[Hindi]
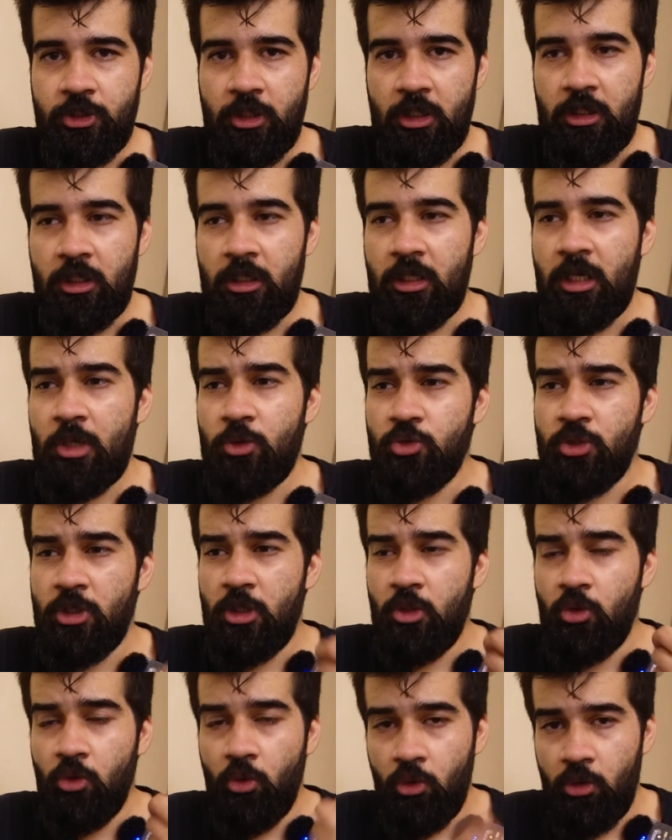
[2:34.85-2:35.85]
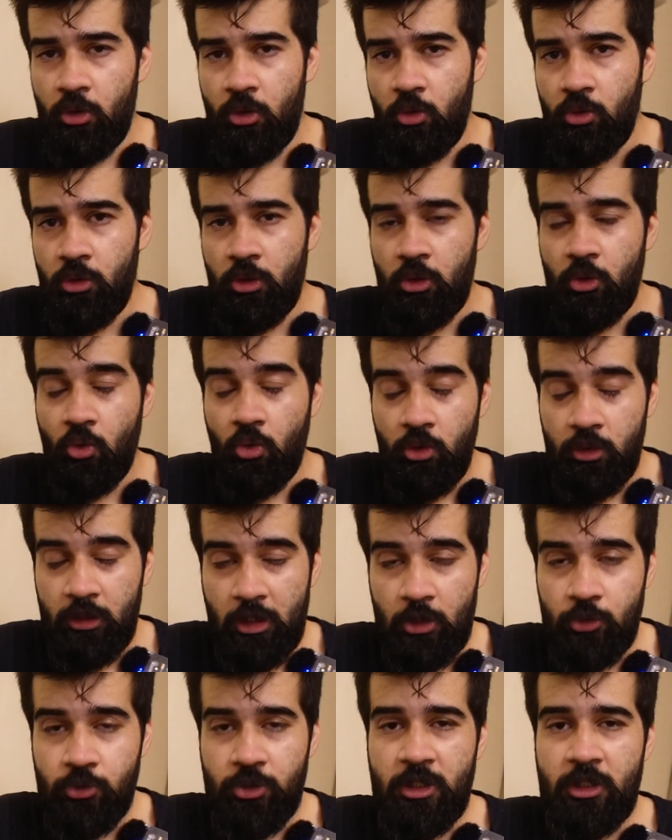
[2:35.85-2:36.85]
चाहता ना उसके लोगों लोग
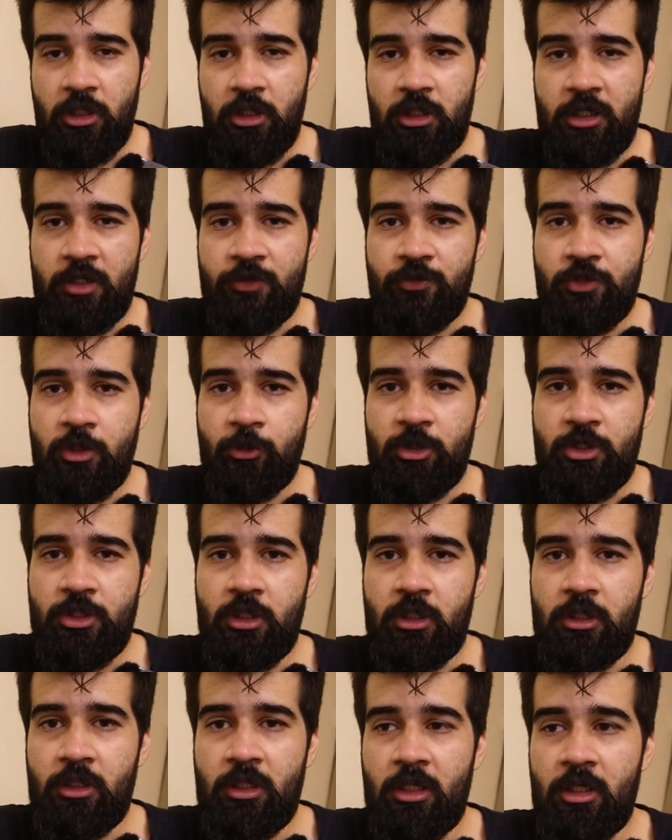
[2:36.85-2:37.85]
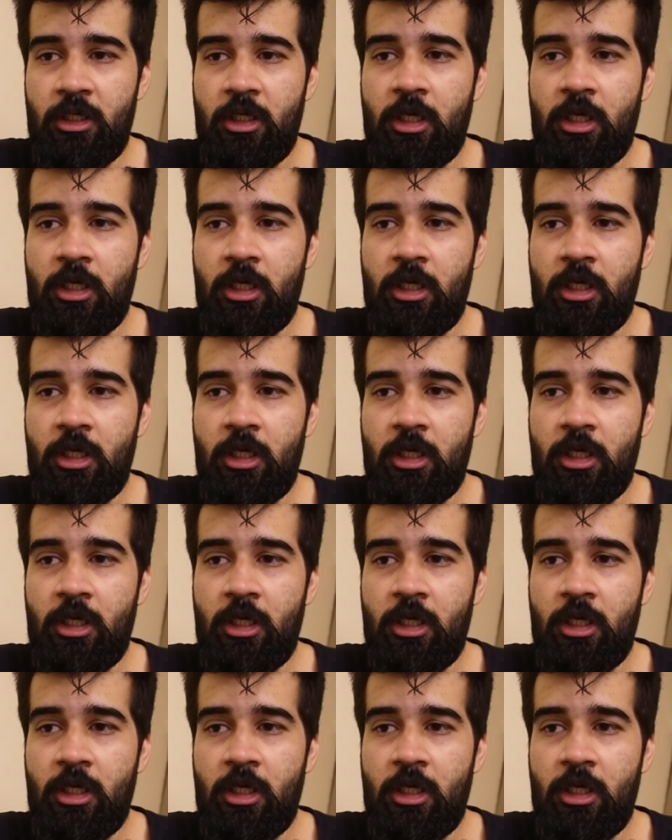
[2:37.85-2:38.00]
ना उसकी तकलीफ़ समझ सकते हैं